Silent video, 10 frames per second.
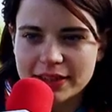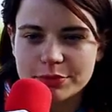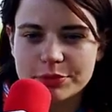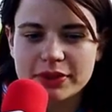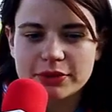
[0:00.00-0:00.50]

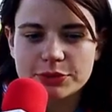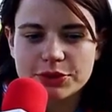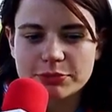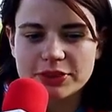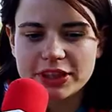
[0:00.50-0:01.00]
Jakby
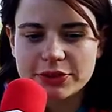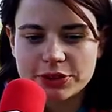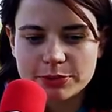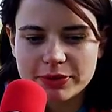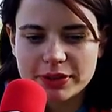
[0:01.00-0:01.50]
uczymy tego,
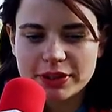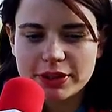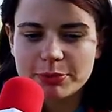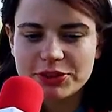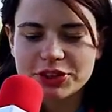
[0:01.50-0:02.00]
żeby
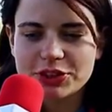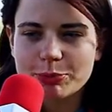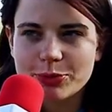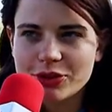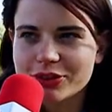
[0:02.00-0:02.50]
robić rzeczy
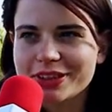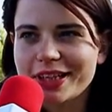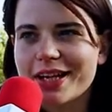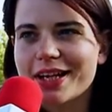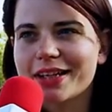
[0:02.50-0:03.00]

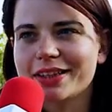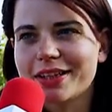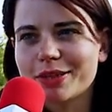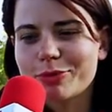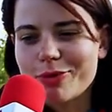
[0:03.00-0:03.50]
porządnie, a
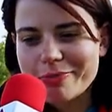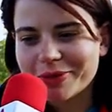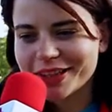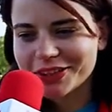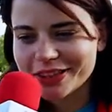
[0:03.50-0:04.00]
nie po
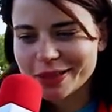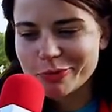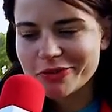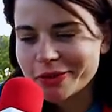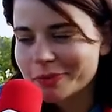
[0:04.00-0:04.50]
łebkach, że tak
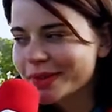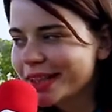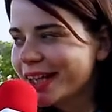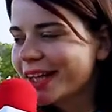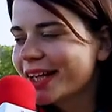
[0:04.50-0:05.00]
powiem.
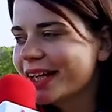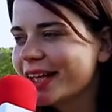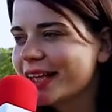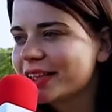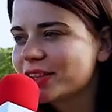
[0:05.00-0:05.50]

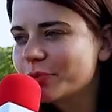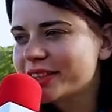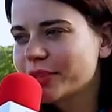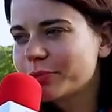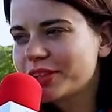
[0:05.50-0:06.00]
E,
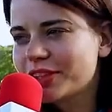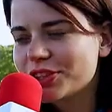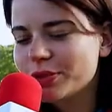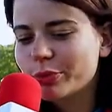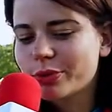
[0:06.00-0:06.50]
natomiast jakby
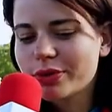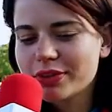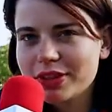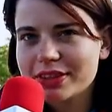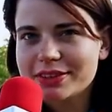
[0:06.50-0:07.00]
też nie, było,
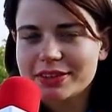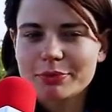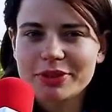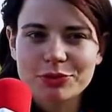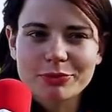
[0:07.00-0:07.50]
nie,
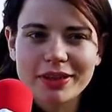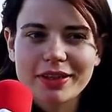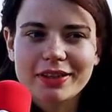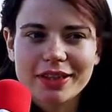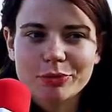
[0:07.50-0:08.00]
nie byliśmy
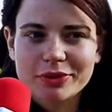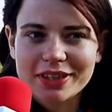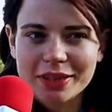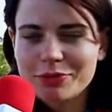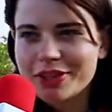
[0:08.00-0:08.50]
jakby
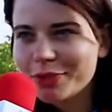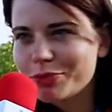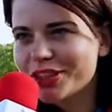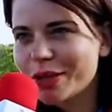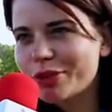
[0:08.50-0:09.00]
takimi
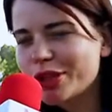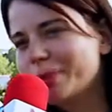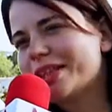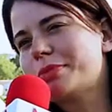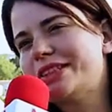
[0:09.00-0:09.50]
jakimiś
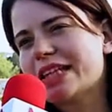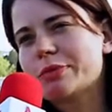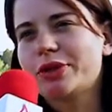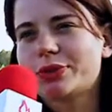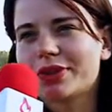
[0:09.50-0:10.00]
kamiennymi
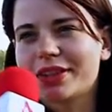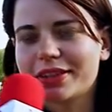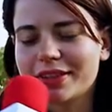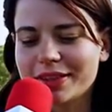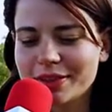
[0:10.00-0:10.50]
tablicami,
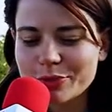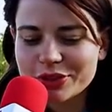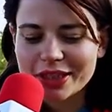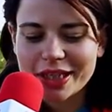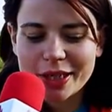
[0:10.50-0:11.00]
których e, nie
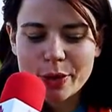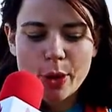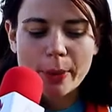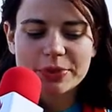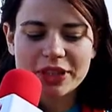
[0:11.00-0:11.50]
można
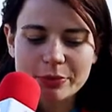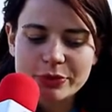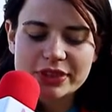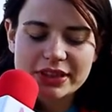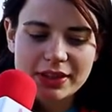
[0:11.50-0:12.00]

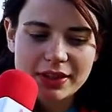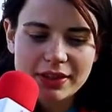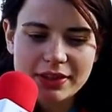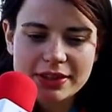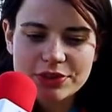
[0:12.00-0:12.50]
przemóc
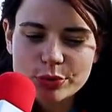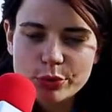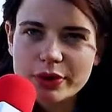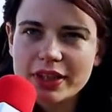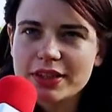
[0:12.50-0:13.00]
i zawsze
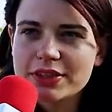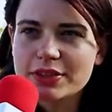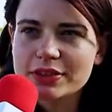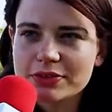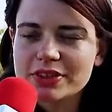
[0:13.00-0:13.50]
było
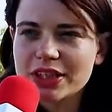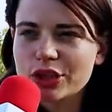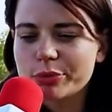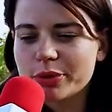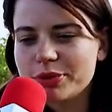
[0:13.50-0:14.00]
jakieś rozwiązanie
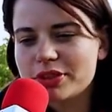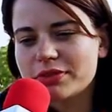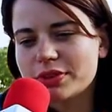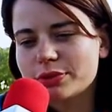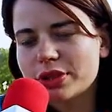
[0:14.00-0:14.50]

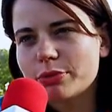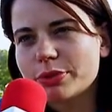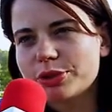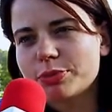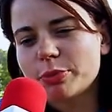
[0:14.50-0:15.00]
kompromisowe, do którego
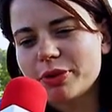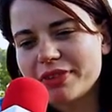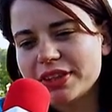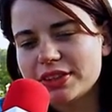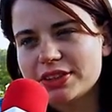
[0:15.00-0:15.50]
mogliśmy
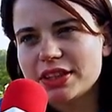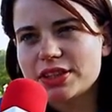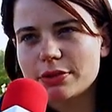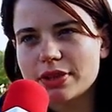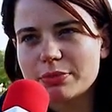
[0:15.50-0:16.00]
doprowadzić.
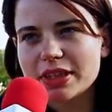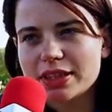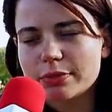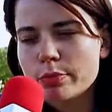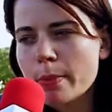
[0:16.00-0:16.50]
Zależało nam na
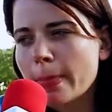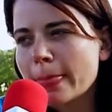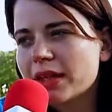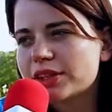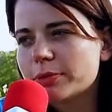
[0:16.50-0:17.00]
tym,
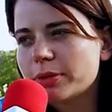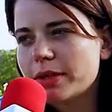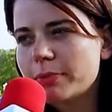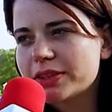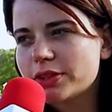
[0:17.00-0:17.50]

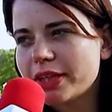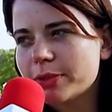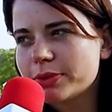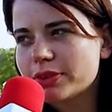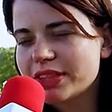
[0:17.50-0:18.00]
żeby patrol
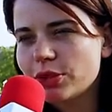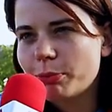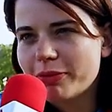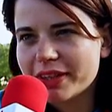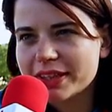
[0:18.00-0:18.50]
jakby docenił
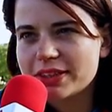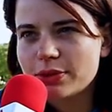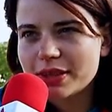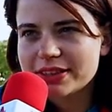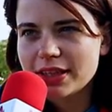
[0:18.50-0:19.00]
powagę
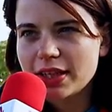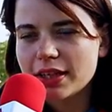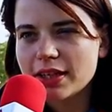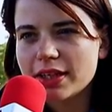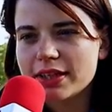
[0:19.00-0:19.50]

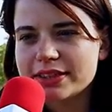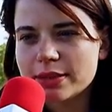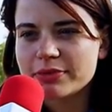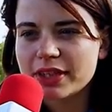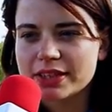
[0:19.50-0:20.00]
sytuacji e, i
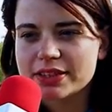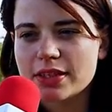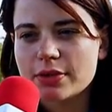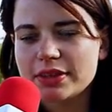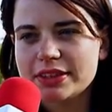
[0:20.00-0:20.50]
sam
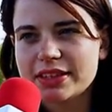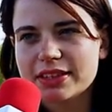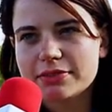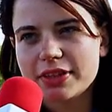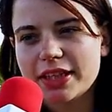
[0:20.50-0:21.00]
wykazał
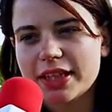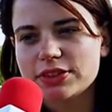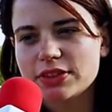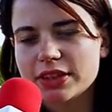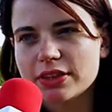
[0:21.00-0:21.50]
inicjatywę i
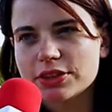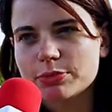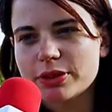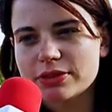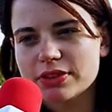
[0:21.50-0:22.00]
chęć do tego,
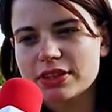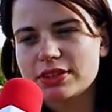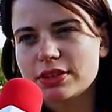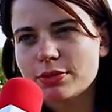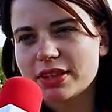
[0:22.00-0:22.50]
żeby rozwiązać
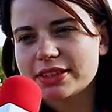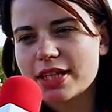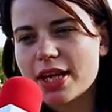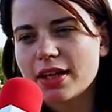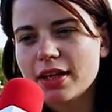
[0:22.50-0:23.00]

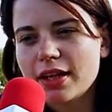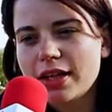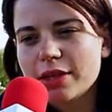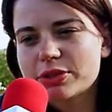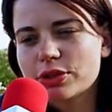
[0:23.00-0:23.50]
sytuację
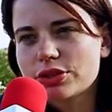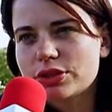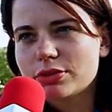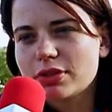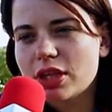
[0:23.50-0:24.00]
jakby z korzyścią